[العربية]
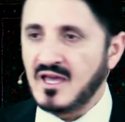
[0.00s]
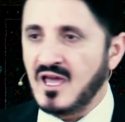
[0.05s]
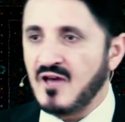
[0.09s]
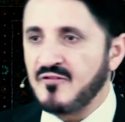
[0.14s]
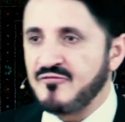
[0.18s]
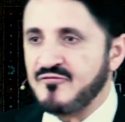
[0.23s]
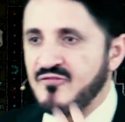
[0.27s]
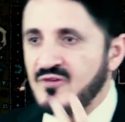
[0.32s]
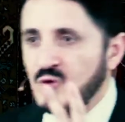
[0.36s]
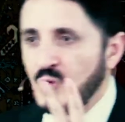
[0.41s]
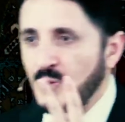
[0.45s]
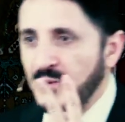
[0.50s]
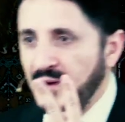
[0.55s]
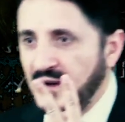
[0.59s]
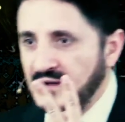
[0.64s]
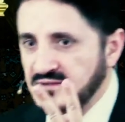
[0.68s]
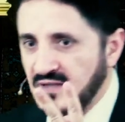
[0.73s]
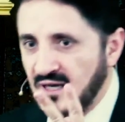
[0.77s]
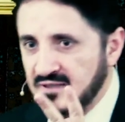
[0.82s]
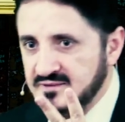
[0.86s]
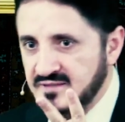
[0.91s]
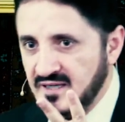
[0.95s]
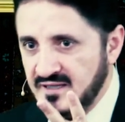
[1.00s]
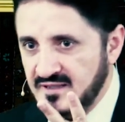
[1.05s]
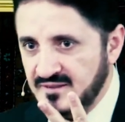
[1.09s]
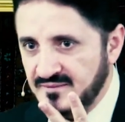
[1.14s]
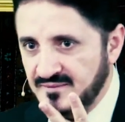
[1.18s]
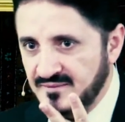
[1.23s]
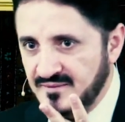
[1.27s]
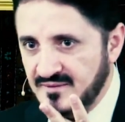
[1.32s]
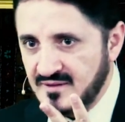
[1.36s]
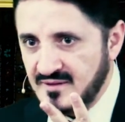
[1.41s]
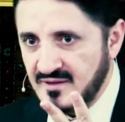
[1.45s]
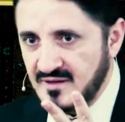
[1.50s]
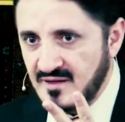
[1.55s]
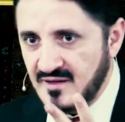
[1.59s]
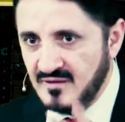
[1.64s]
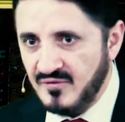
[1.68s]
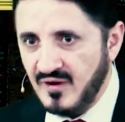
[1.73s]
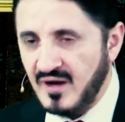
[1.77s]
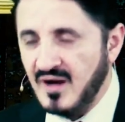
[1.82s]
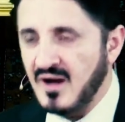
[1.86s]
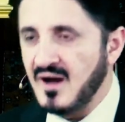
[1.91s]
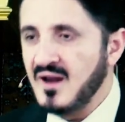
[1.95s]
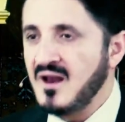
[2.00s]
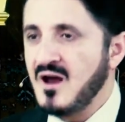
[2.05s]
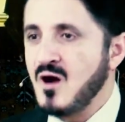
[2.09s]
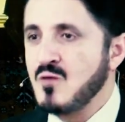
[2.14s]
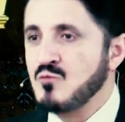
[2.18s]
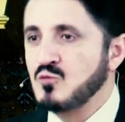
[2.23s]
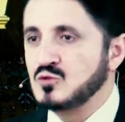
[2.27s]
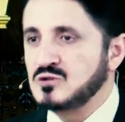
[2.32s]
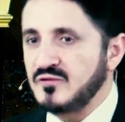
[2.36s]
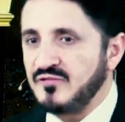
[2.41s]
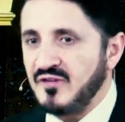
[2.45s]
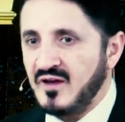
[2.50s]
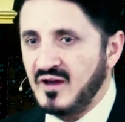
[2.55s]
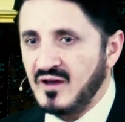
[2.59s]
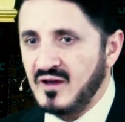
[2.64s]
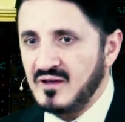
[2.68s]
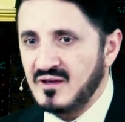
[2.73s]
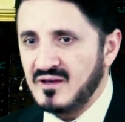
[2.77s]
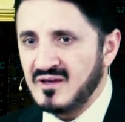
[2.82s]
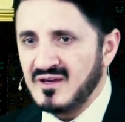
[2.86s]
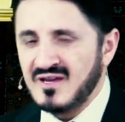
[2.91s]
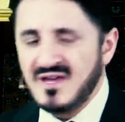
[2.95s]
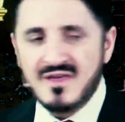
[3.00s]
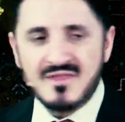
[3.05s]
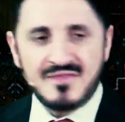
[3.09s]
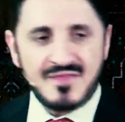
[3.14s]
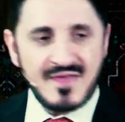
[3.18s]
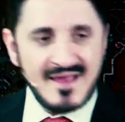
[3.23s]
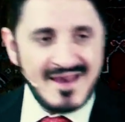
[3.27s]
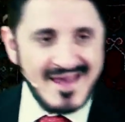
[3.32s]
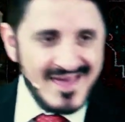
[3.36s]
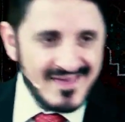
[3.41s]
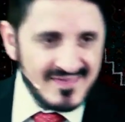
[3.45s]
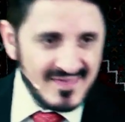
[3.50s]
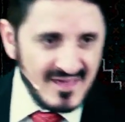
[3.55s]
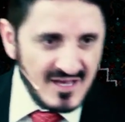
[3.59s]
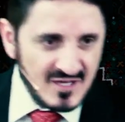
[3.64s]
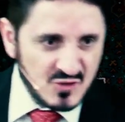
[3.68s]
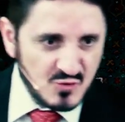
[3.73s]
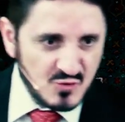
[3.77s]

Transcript: كفنوه بقطعتين فقال لهم متفقه ثلاثة